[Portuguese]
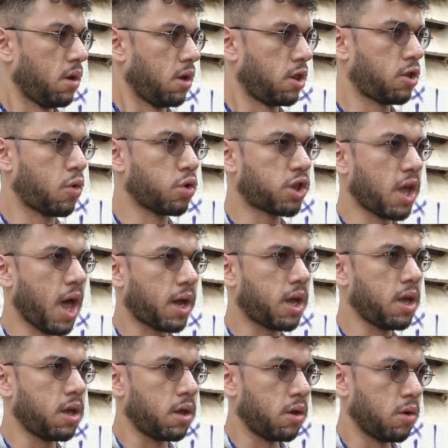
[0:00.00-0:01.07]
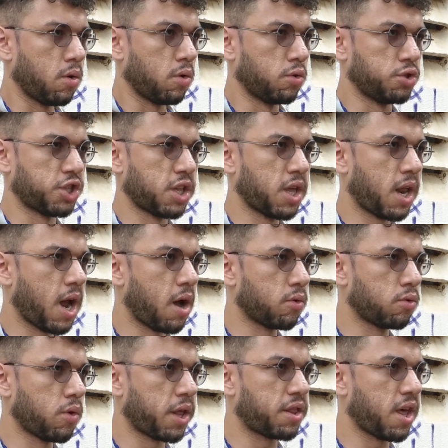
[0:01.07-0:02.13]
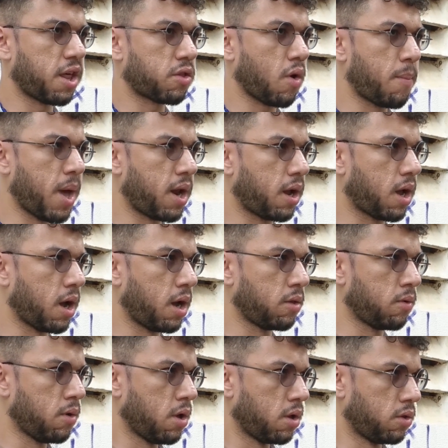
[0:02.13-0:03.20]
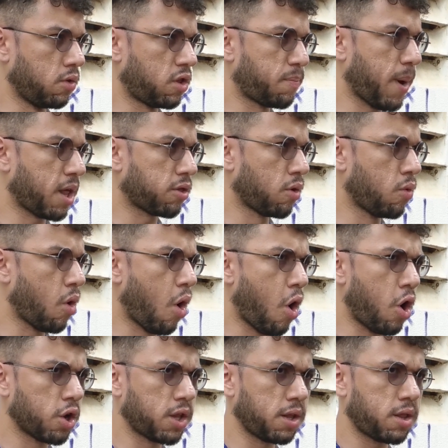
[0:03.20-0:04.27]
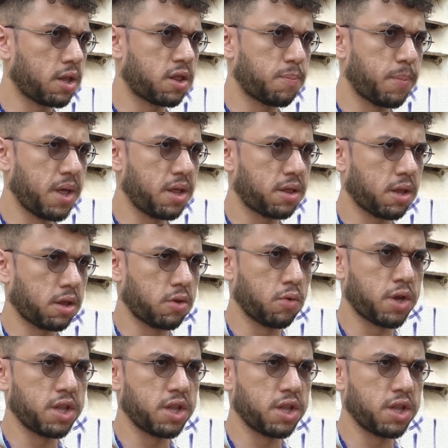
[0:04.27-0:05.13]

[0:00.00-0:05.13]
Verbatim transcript: Escutem aqui. O general do exército americano nos passou ordens explícitas do